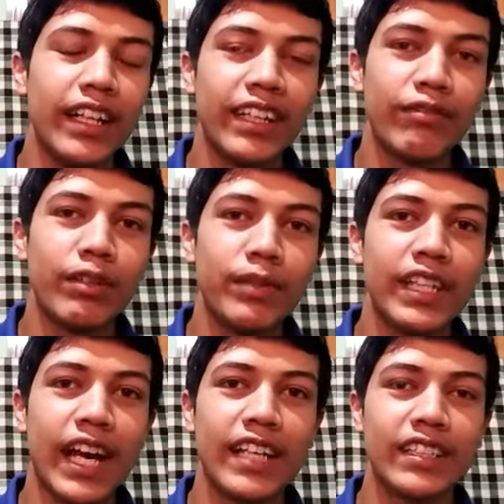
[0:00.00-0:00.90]
लेकिन फिर भी
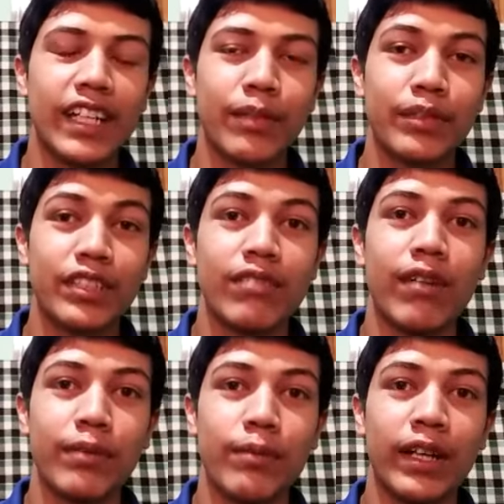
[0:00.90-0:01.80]
गाइस अगर मैं सीज़न
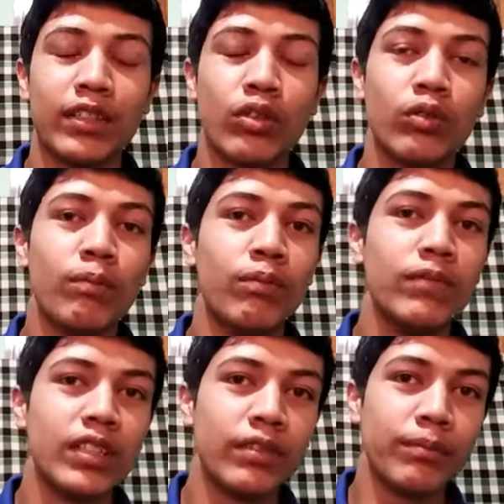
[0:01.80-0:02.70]
फाइव की बात करूँ
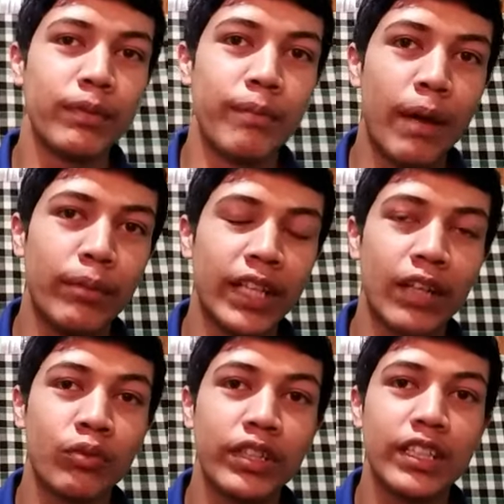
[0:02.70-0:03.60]
तो मैं
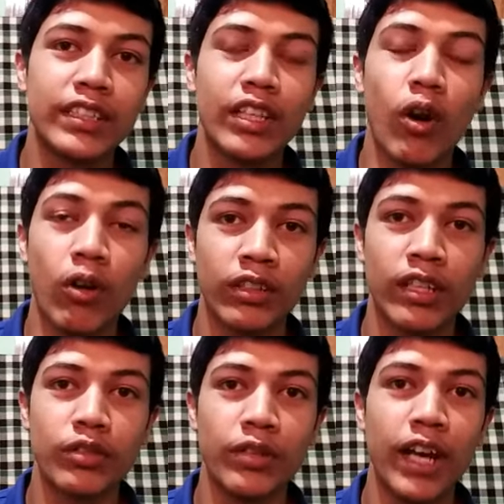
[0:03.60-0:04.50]
बता दूँ कि इसके
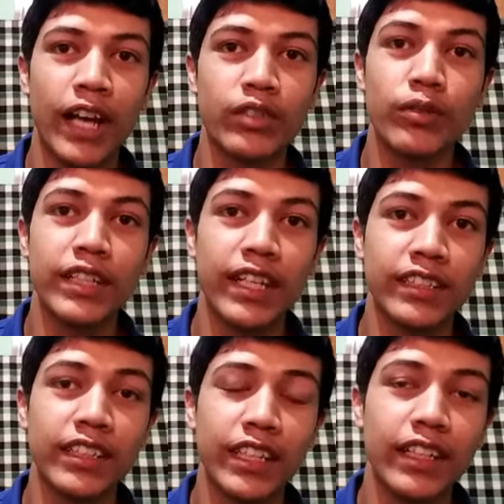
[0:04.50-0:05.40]
ऑथर जो है हाई स्कूल
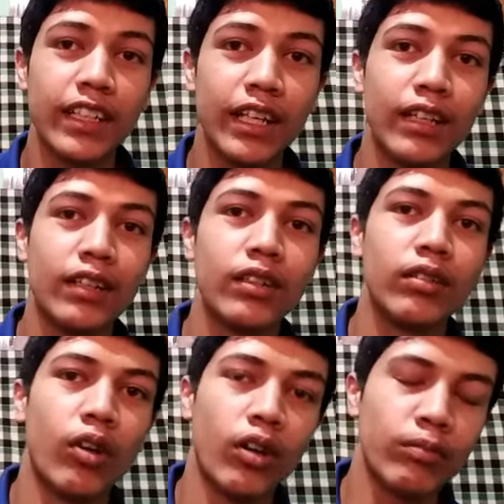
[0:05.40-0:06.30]
डी के
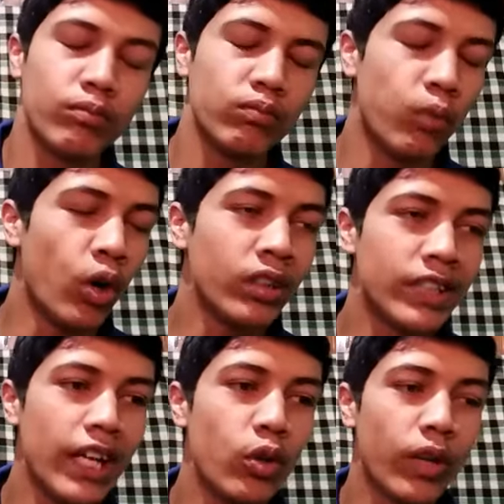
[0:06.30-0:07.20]
और
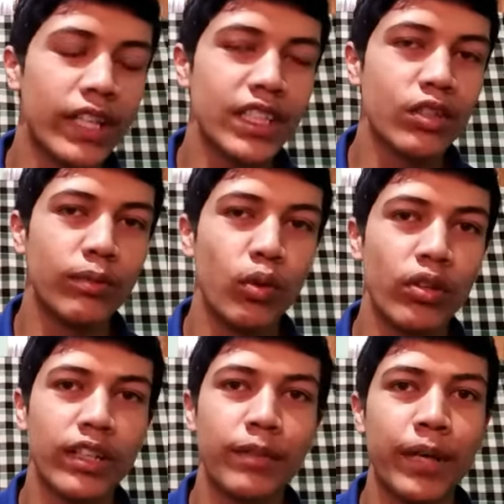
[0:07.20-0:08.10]
बहुत सारे लोग ऐसे जो
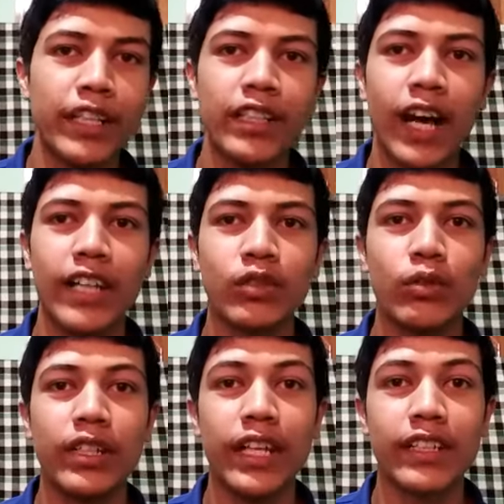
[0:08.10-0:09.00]
बोल रहे हैं भाई कि हाई
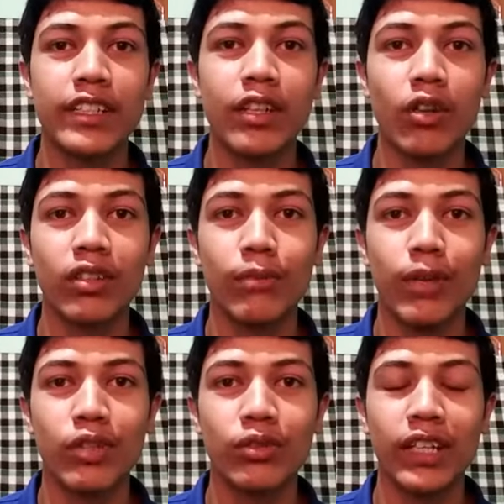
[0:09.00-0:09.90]
स्कूल डी के ऑथर
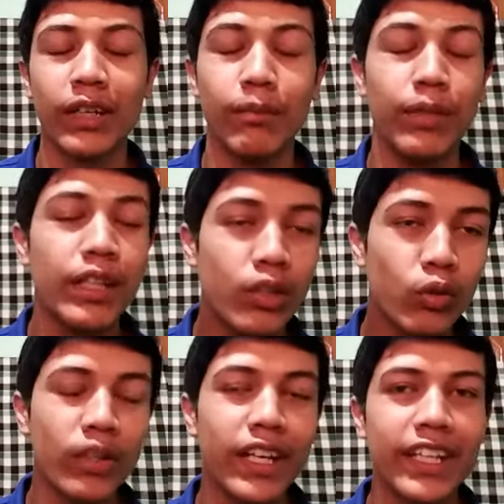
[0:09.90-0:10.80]
मर चुके हैं
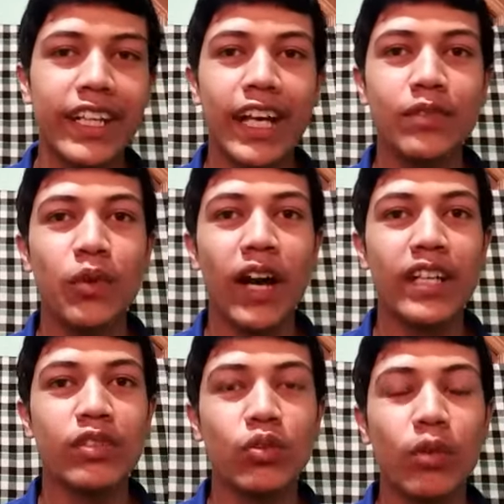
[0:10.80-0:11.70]
बिल्कुल नहीं गाइस वो
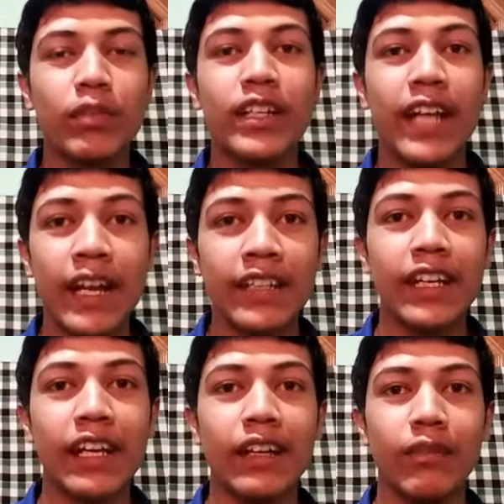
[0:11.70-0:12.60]
हाई स्कूल अपने डेड
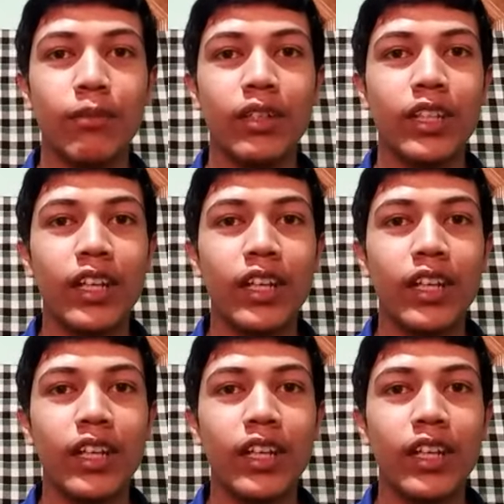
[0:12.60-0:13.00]
के हैं